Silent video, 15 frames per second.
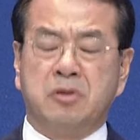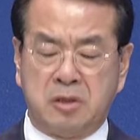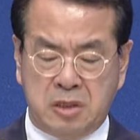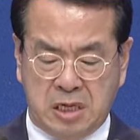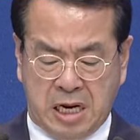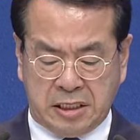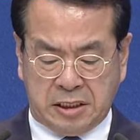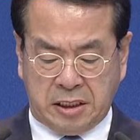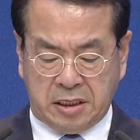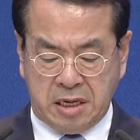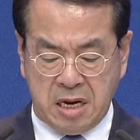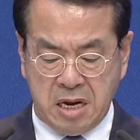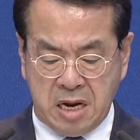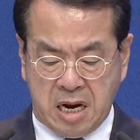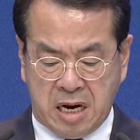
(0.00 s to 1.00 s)
분은 아직
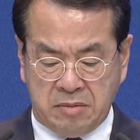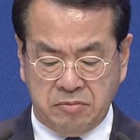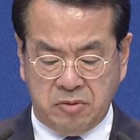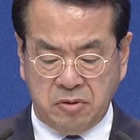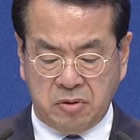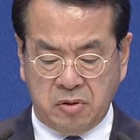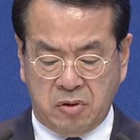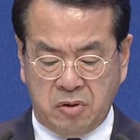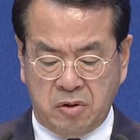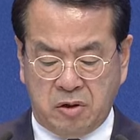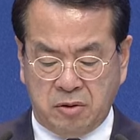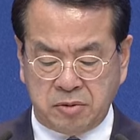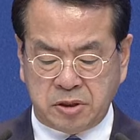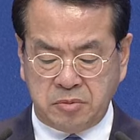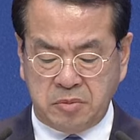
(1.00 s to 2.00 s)
한
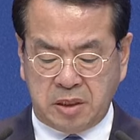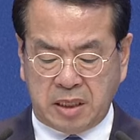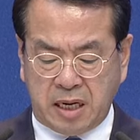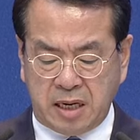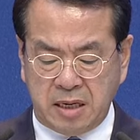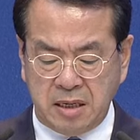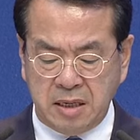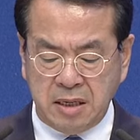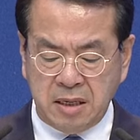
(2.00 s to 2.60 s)
분도 없습니다.